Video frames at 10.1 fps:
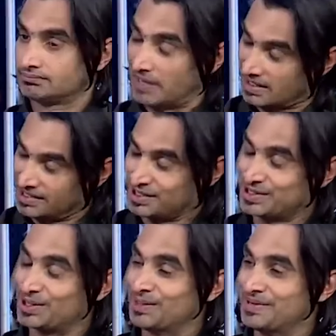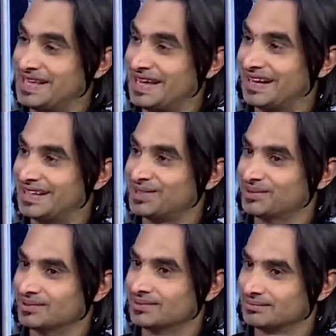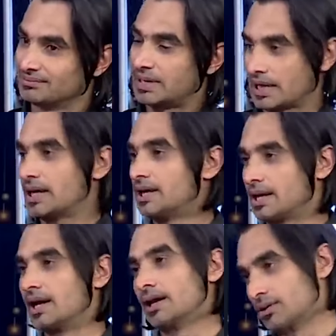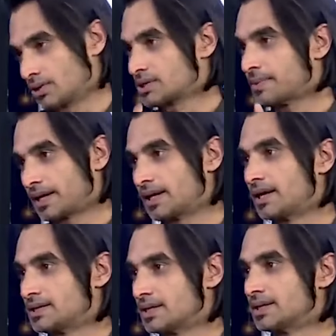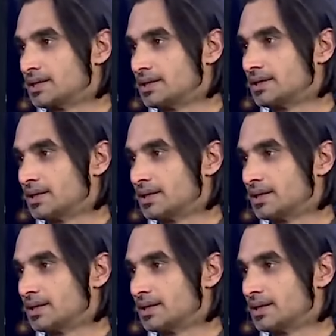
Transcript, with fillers: बाकी चीज़ों को भी देख लें तो मेरा ख्याल है एक को तो रिस्पेक्ट देनी चाहिए थी